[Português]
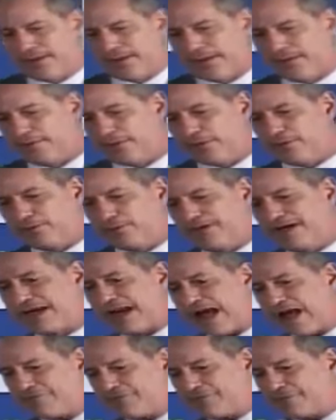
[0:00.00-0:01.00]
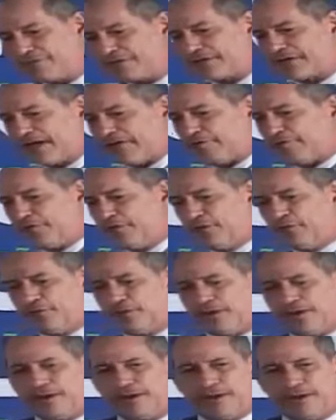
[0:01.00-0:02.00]
enfim, com grave
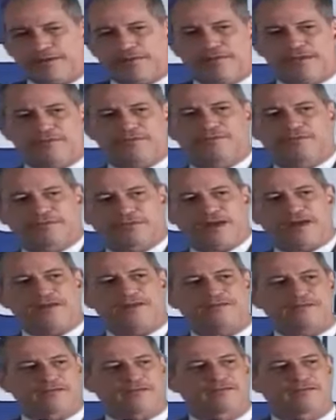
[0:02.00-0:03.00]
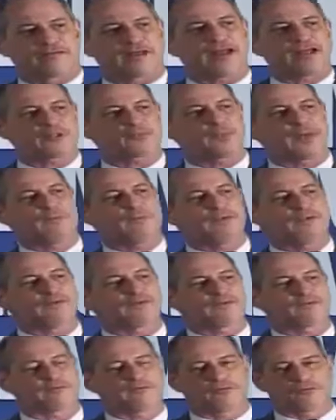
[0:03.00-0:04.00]
desafio nessas três
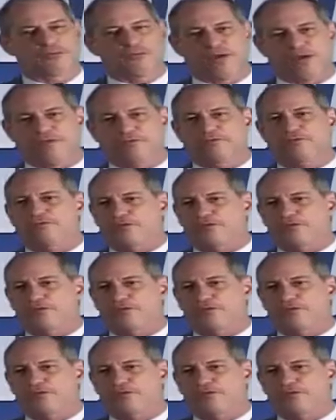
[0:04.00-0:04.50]
premissas do êxito